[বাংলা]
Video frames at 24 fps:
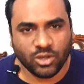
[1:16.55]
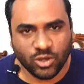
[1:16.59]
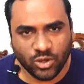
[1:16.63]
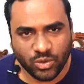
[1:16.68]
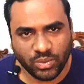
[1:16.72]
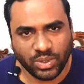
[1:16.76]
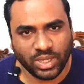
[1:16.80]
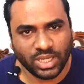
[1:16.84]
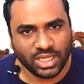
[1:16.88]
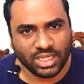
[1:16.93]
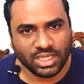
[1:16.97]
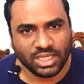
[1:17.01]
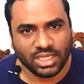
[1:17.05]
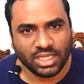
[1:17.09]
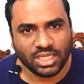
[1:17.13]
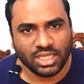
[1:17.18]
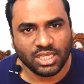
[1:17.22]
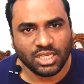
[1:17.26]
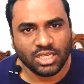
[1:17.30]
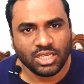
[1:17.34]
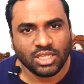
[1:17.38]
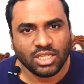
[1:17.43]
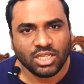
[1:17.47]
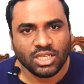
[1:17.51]
হবে
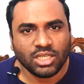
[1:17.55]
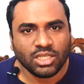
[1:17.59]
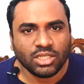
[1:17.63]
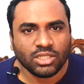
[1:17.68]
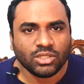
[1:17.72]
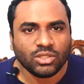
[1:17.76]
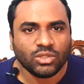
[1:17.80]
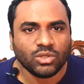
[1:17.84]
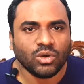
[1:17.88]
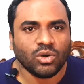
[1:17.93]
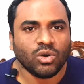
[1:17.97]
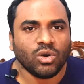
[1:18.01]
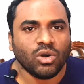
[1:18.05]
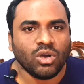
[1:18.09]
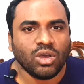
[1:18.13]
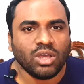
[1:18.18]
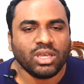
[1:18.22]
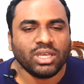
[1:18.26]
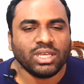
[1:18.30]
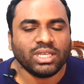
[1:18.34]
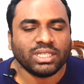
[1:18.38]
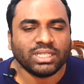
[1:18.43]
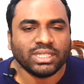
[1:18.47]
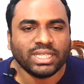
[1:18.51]
তো
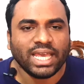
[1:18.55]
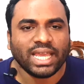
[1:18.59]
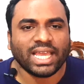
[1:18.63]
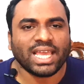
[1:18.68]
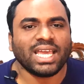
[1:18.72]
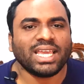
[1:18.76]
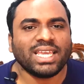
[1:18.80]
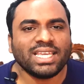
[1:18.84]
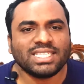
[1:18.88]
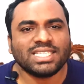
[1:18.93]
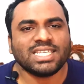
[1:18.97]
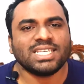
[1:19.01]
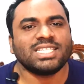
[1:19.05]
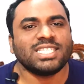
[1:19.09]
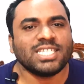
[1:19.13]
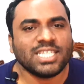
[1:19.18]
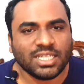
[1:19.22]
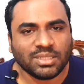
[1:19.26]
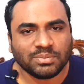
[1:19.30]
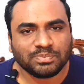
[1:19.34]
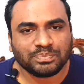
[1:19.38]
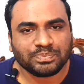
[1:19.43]
দেখা গেছে যে